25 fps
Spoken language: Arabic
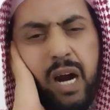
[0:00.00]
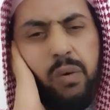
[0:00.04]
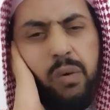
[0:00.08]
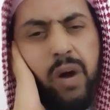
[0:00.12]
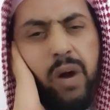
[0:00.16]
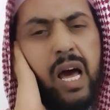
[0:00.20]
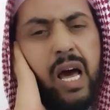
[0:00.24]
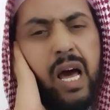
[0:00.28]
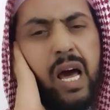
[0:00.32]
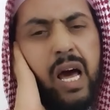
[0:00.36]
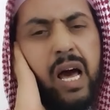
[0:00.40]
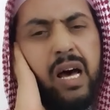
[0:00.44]

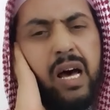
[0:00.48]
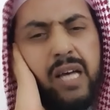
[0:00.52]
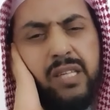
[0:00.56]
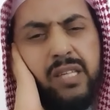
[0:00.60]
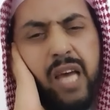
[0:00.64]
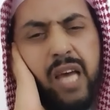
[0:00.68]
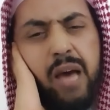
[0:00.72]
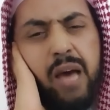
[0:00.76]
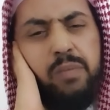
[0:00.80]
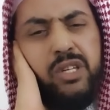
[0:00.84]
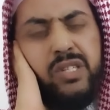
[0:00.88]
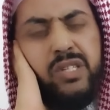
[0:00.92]
أو على
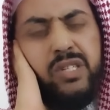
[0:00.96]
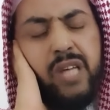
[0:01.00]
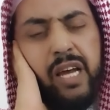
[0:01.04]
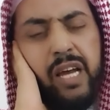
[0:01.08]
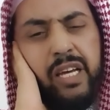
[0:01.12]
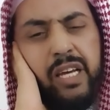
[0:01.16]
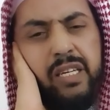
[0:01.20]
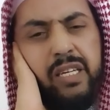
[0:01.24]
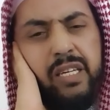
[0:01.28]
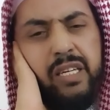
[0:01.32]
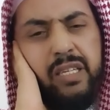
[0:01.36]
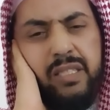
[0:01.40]
أصحاب
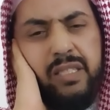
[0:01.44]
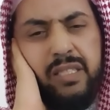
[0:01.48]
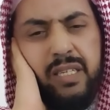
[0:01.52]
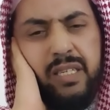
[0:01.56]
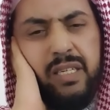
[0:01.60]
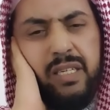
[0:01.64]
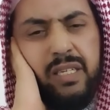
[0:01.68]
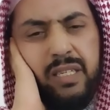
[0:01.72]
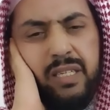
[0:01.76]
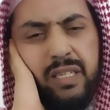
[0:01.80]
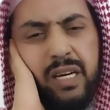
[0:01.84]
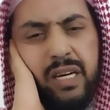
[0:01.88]
الصحيح
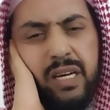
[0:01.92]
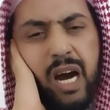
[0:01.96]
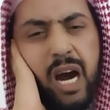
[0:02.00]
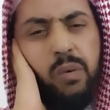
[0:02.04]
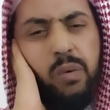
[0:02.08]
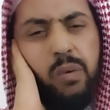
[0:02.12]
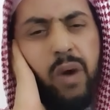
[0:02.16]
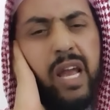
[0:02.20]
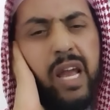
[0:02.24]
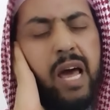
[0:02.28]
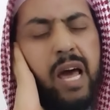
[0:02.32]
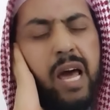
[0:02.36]

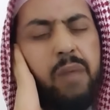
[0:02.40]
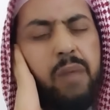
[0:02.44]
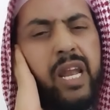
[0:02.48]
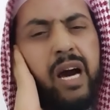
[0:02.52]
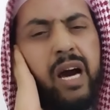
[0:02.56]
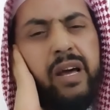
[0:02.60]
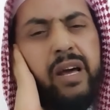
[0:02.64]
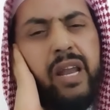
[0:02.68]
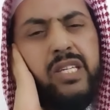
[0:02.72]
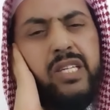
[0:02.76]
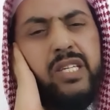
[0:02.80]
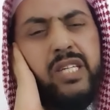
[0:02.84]
أو على
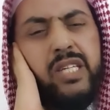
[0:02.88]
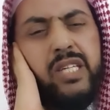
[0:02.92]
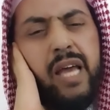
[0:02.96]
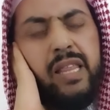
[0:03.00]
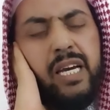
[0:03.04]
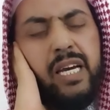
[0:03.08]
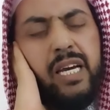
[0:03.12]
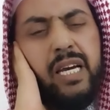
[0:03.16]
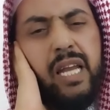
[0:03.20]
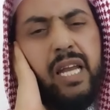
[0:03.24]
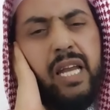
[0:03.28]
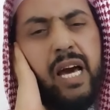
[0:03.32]
من أخرج
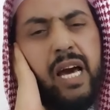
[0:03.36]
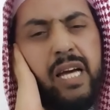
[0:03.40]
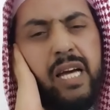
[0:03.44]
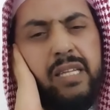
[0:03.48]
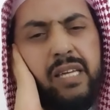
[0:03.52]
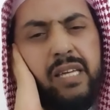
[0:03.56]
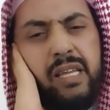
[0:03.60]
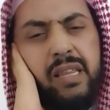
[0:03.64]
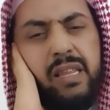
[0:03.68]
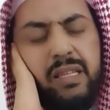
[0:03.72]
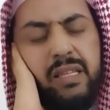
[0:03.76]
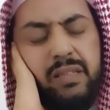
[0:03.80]
هذه
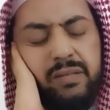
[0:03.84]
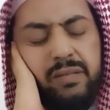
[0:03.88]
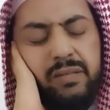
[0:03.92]
الأحاديث